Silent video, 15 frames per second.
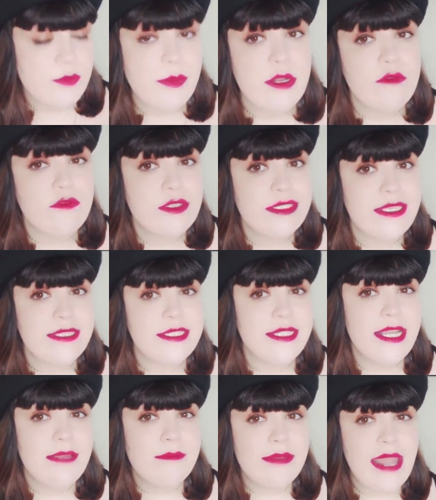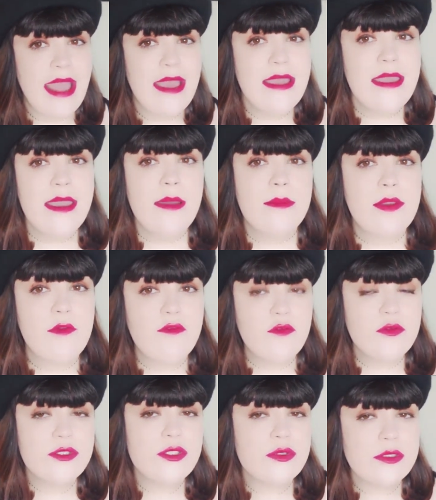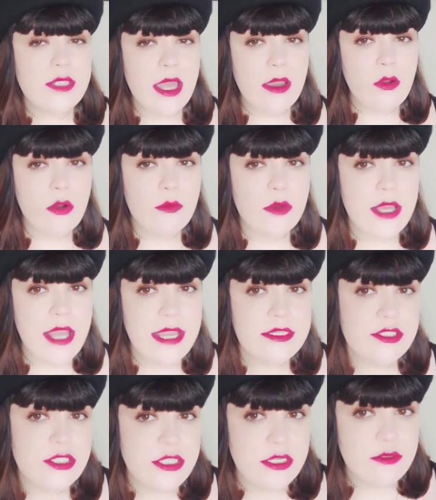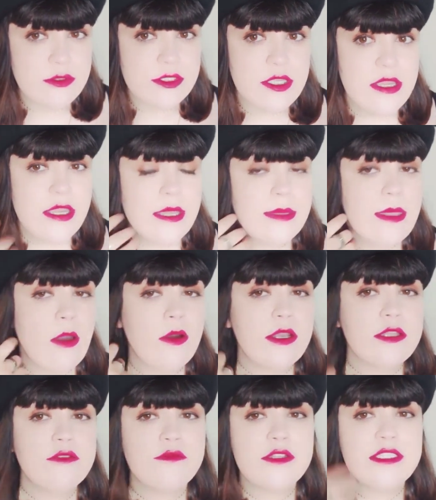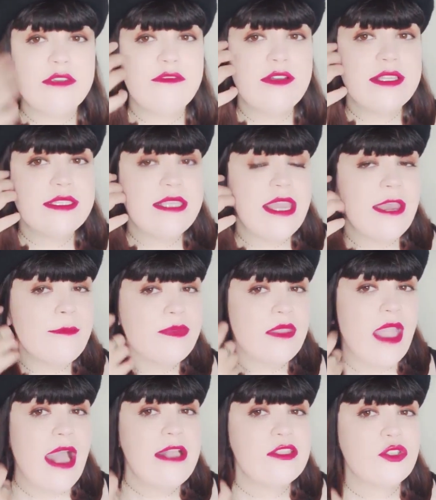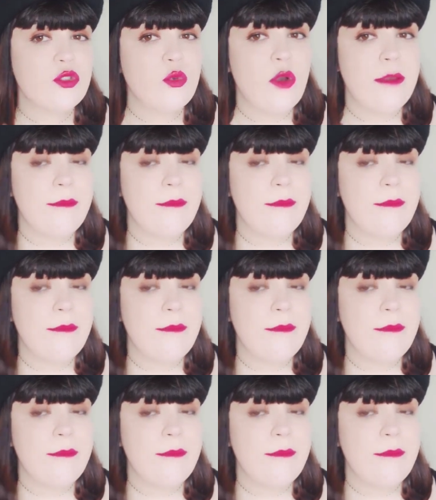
para você se lembrar para funcionar como gatilhos na hora de você fazer a sua